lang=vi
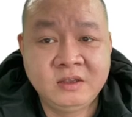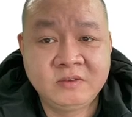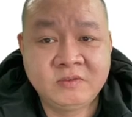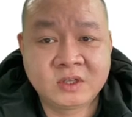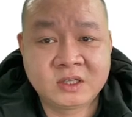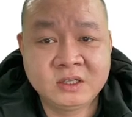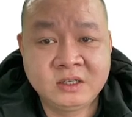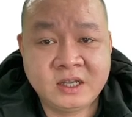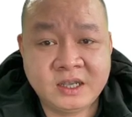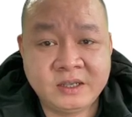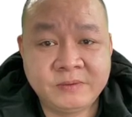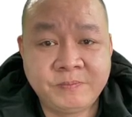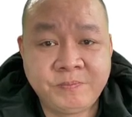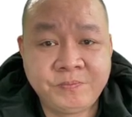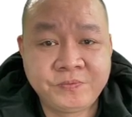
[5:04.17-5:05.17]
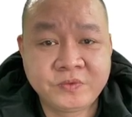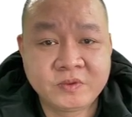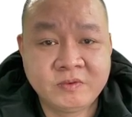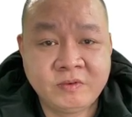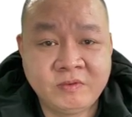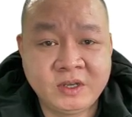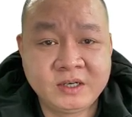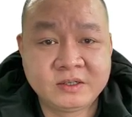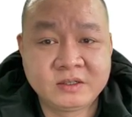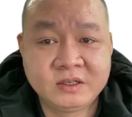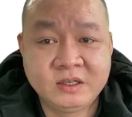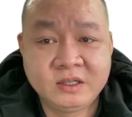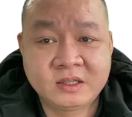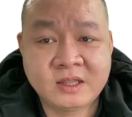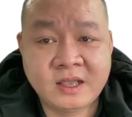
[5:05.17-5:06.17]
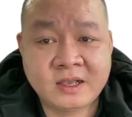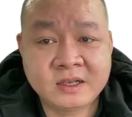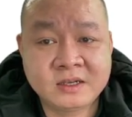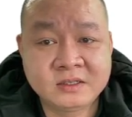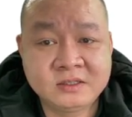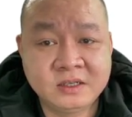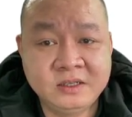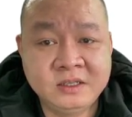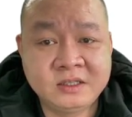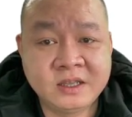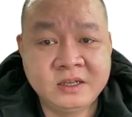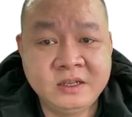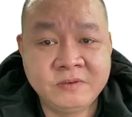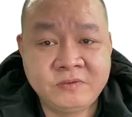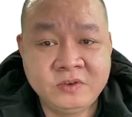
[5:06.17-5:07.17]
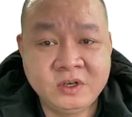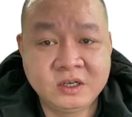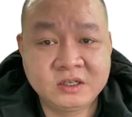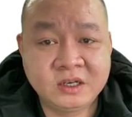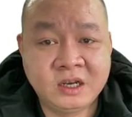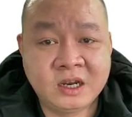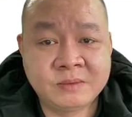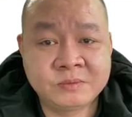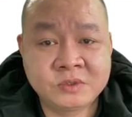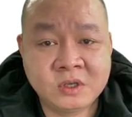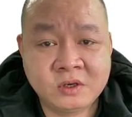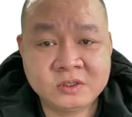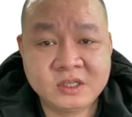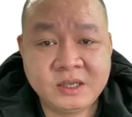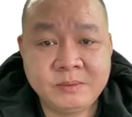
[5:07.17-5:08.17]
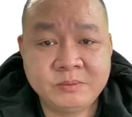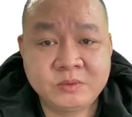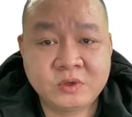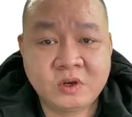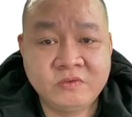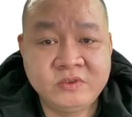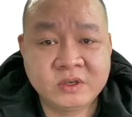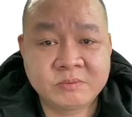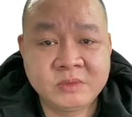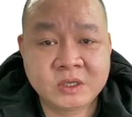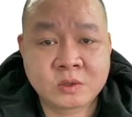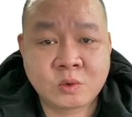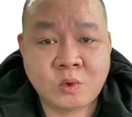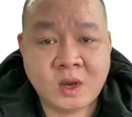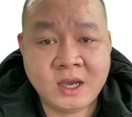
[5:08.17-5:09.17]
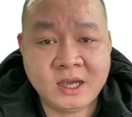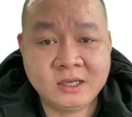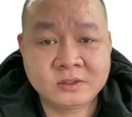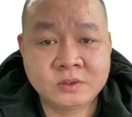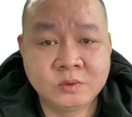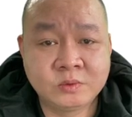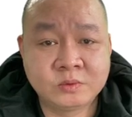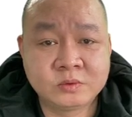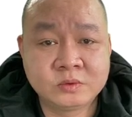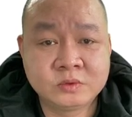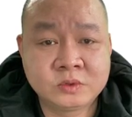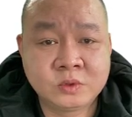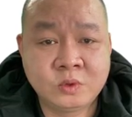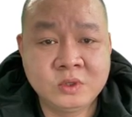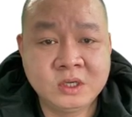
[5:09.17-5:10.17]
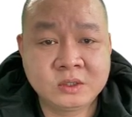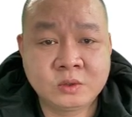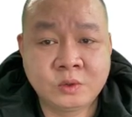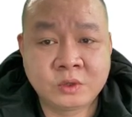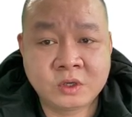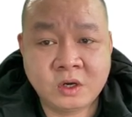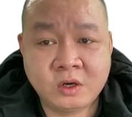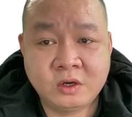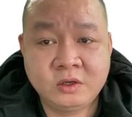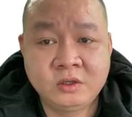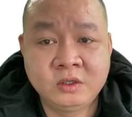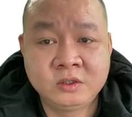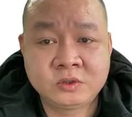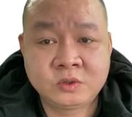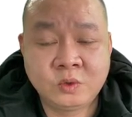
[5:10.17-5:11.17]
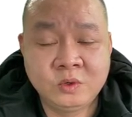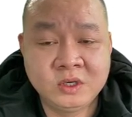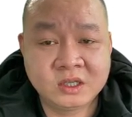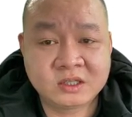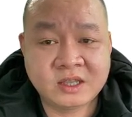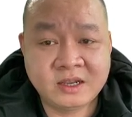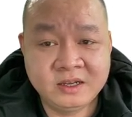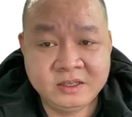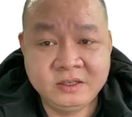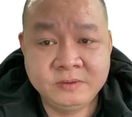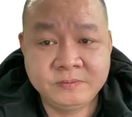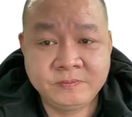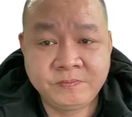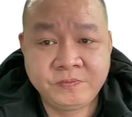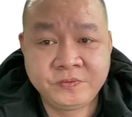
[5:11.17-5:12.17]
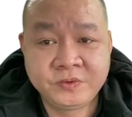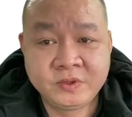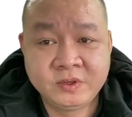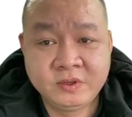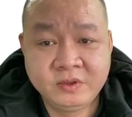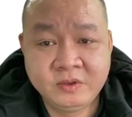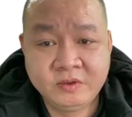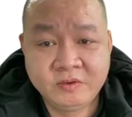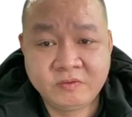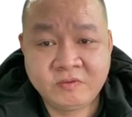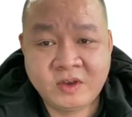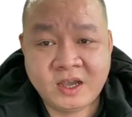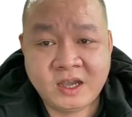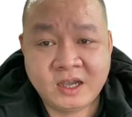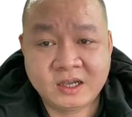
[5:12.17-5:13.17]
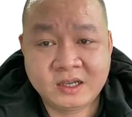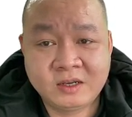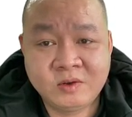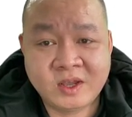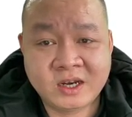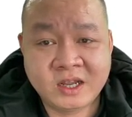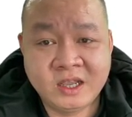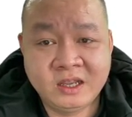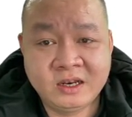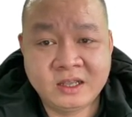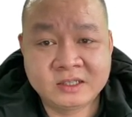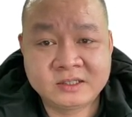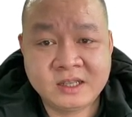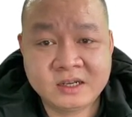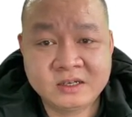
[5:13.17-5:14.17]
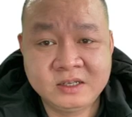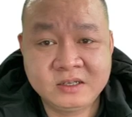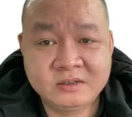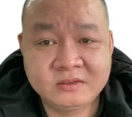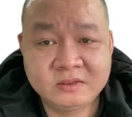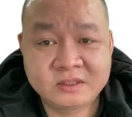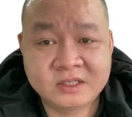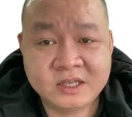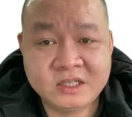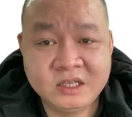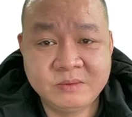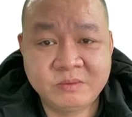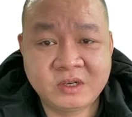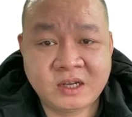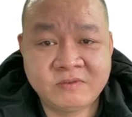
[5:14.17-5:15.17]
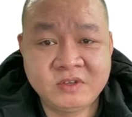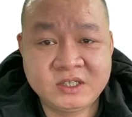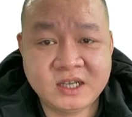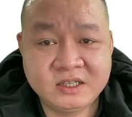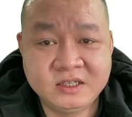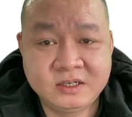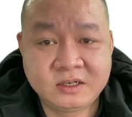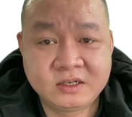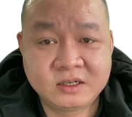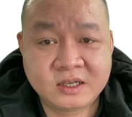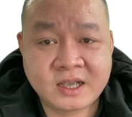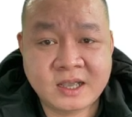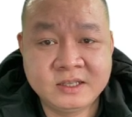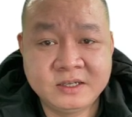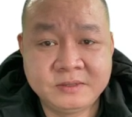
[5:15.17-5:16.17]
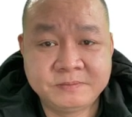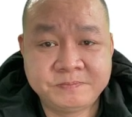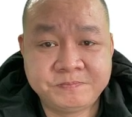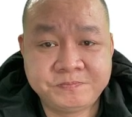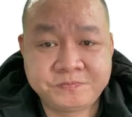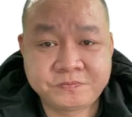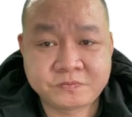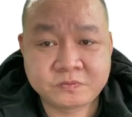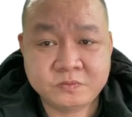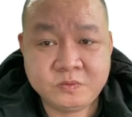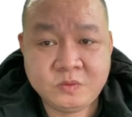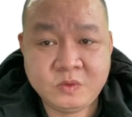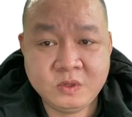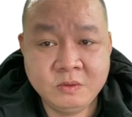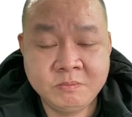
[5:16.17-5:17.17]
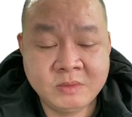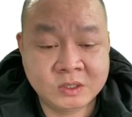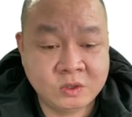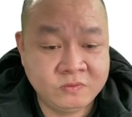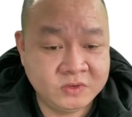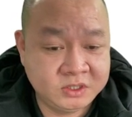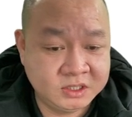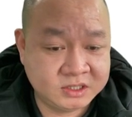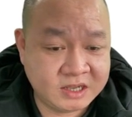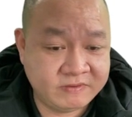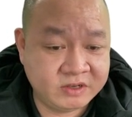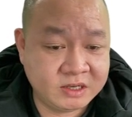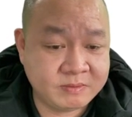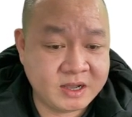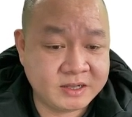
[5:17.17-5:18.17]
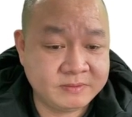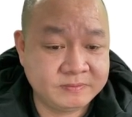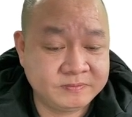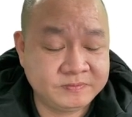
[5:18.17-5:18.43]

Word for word: vật tư này, vân vân tại các cơ sở y tế địa phương để làm rõ xem có việc bị quá hạn dùng, số lượng tồn kho, số lượng thanh lý. Và cái đoạn này là xác định trách nhiệm gắn với cá nhân, cá nhân mà tôi vừa chia sẻ với các bác